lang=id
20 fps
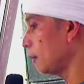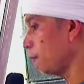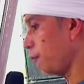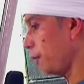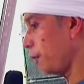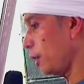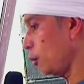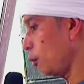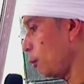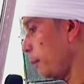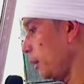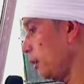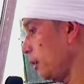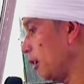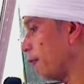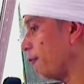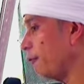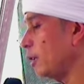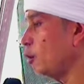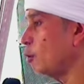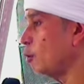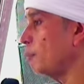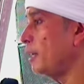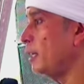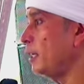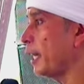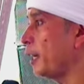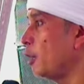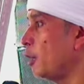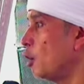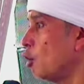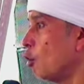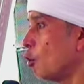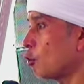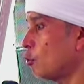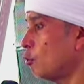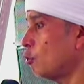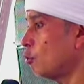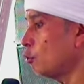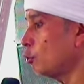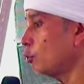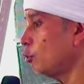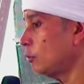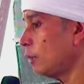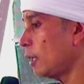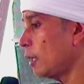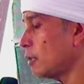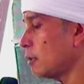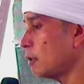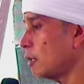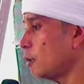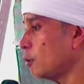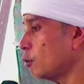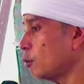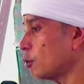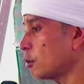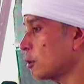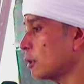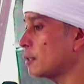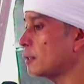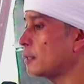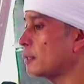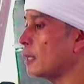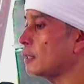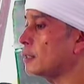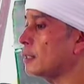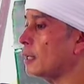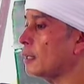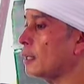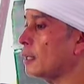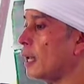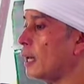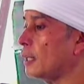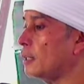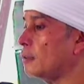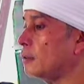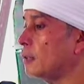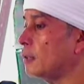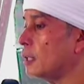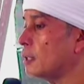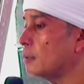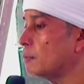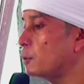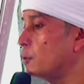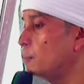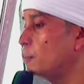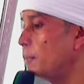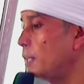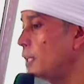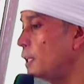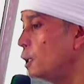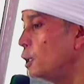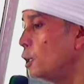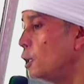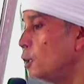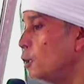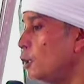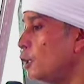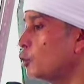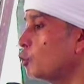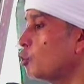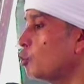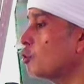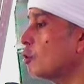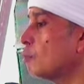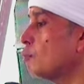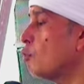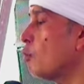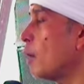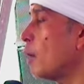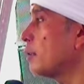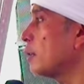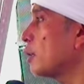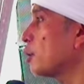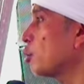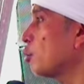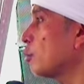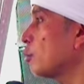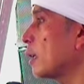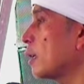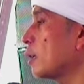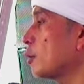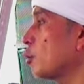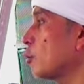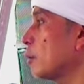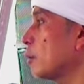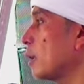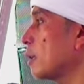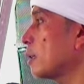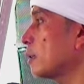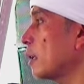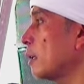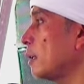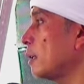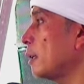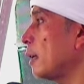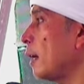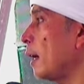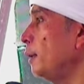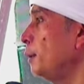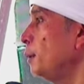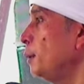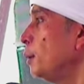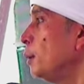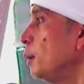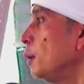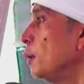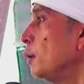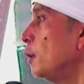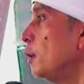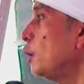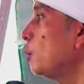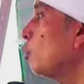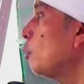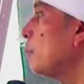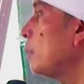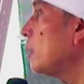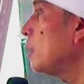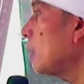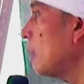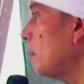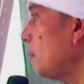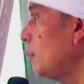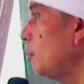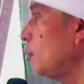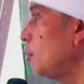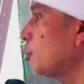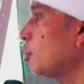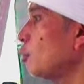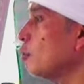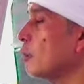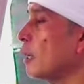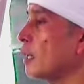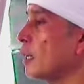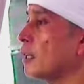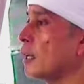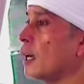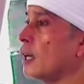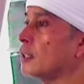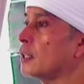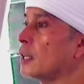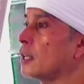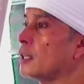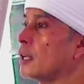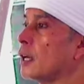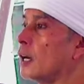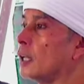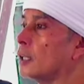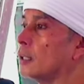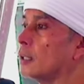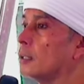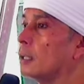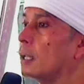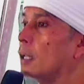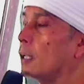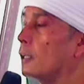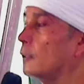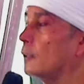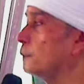fenomena-fenomena runtutan siklus kejadian langit dan bumi itu semuanya saudara-saudara sekalian itu bisa menunjukkan adanya Allah